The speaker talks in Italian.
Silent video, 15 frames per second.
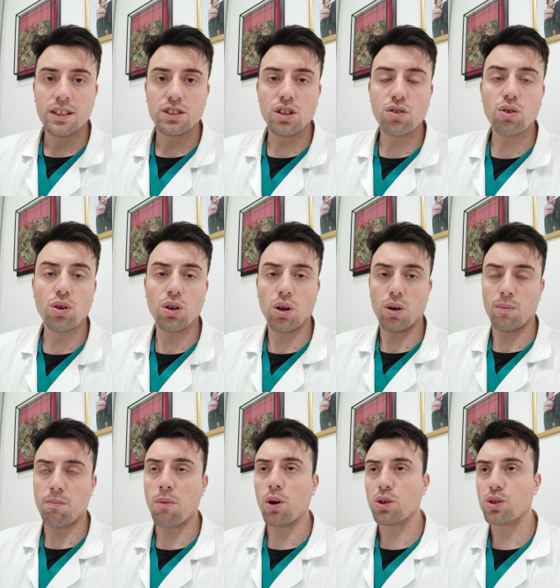Ci sono
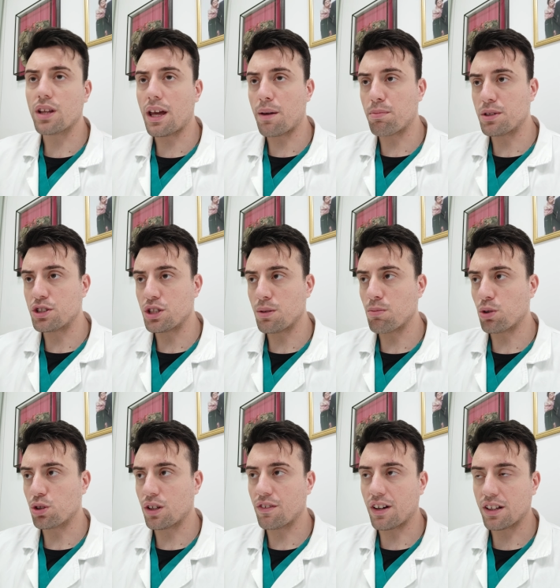molteplici
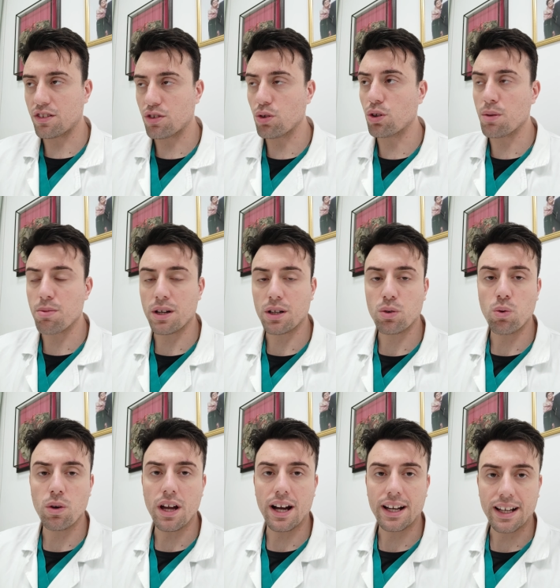motivazioni per
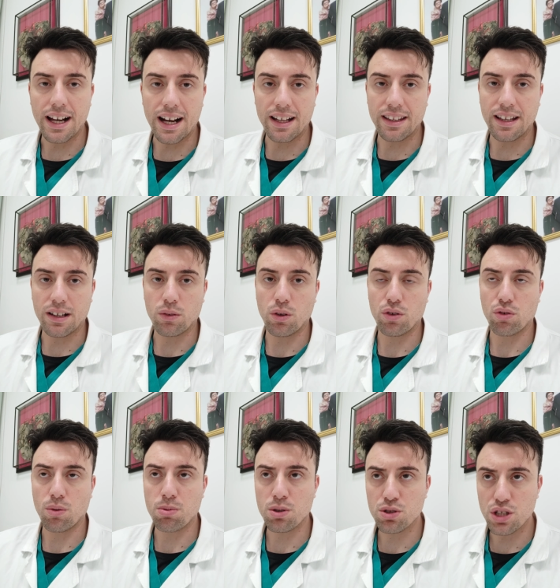cui accade
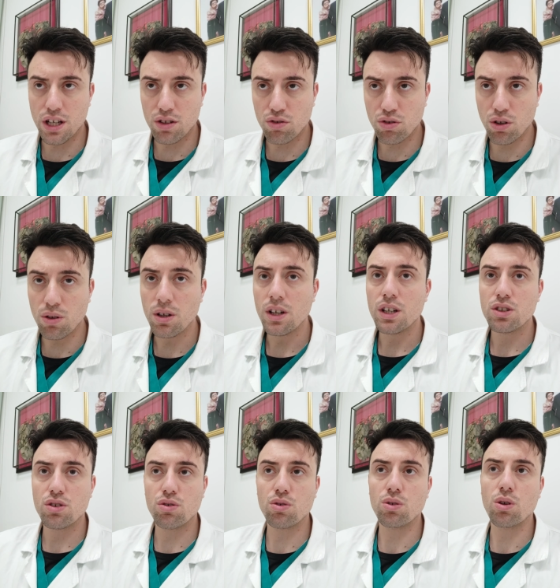questo processo,
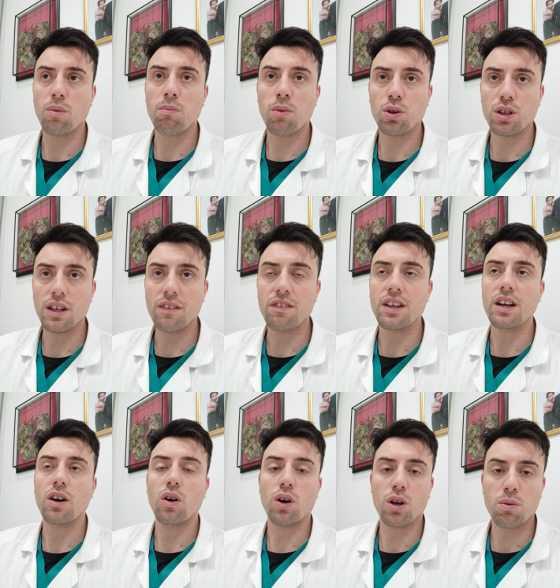ci sono
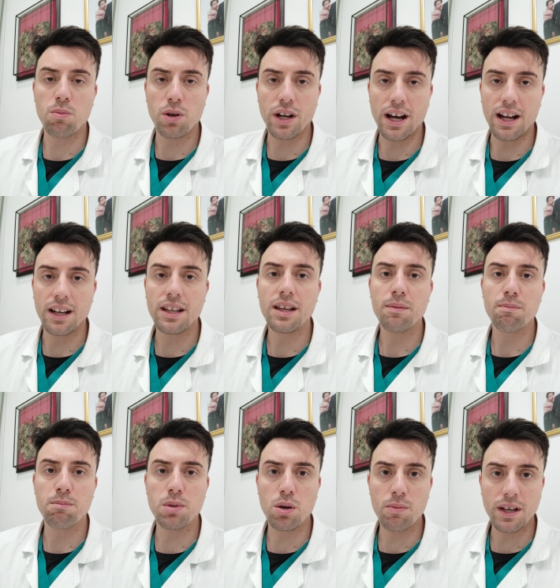motivi ormonali,
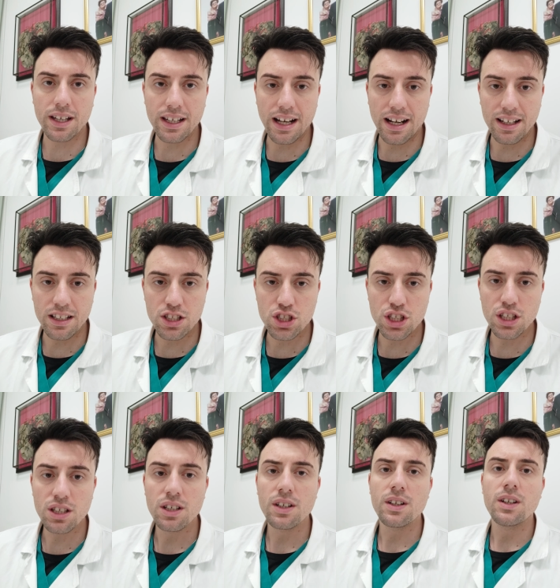
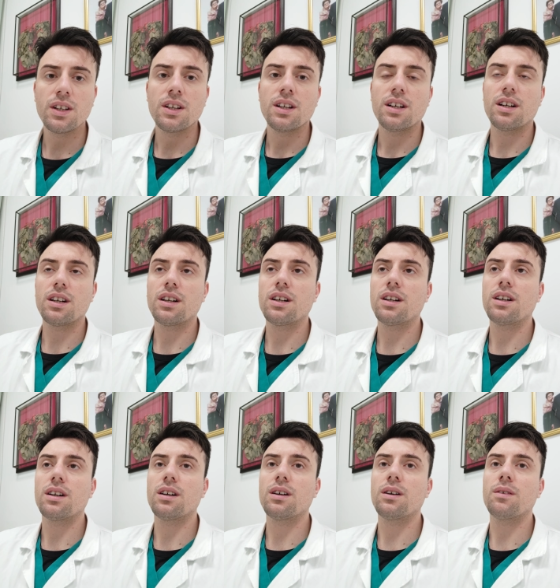biomeccanici,
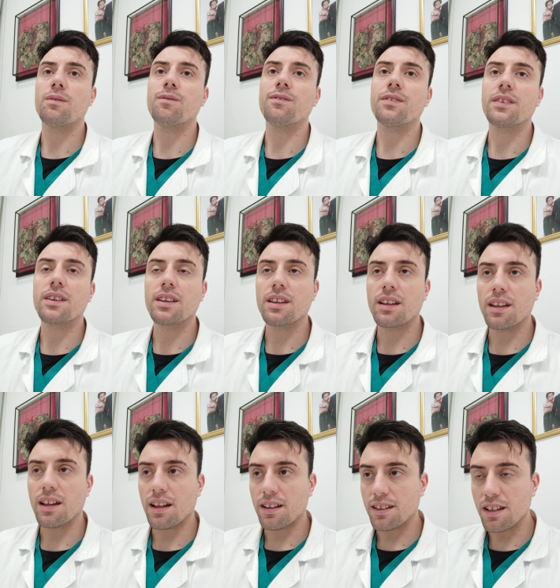Ehm,
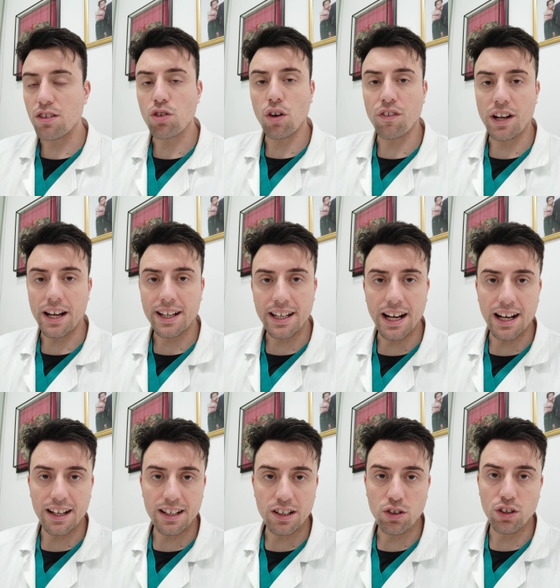di
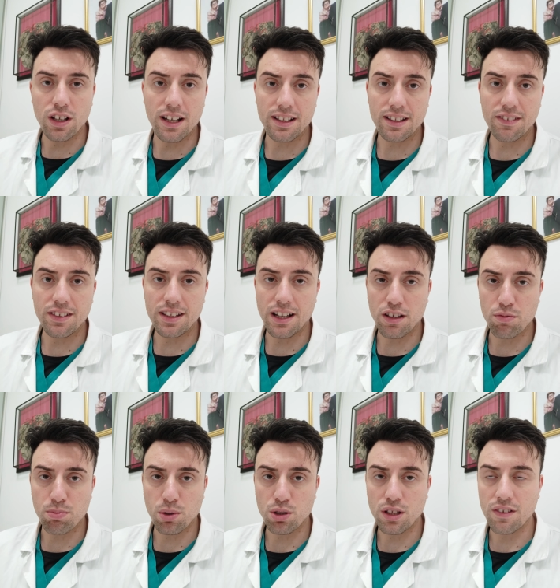sovraccarico nelle attività
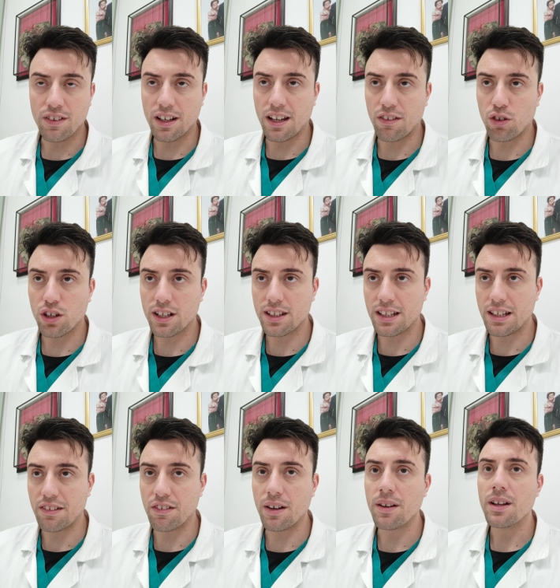sportive e
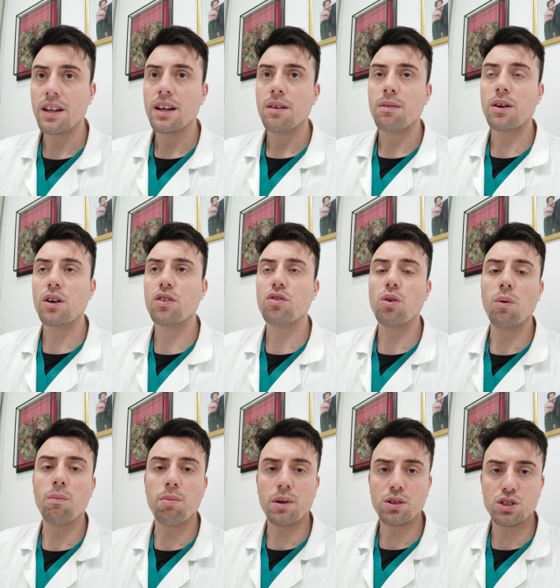lavorative, ma questo è
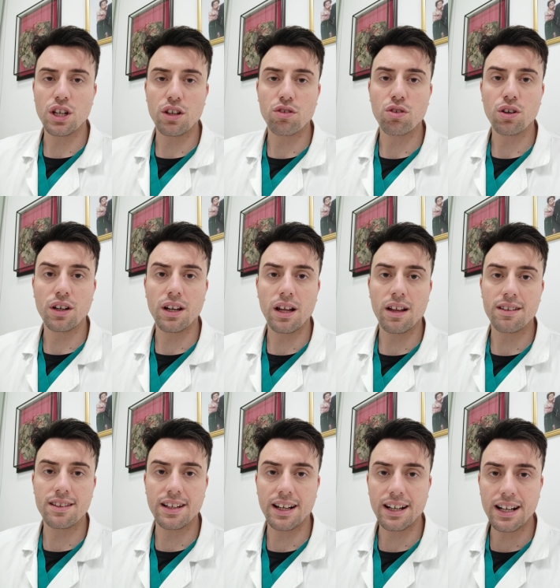un processo che nella
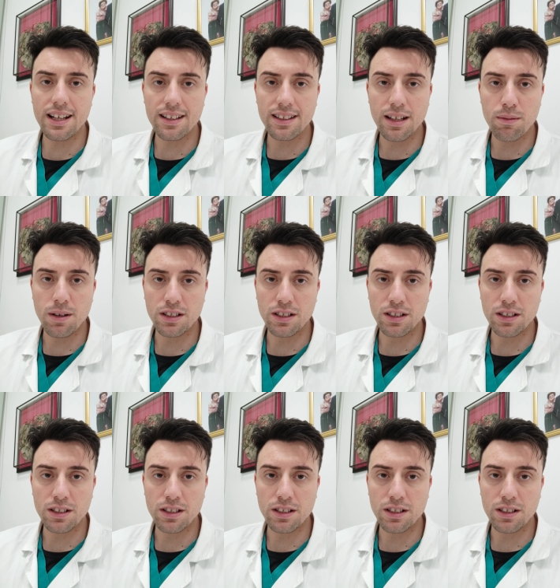stragrande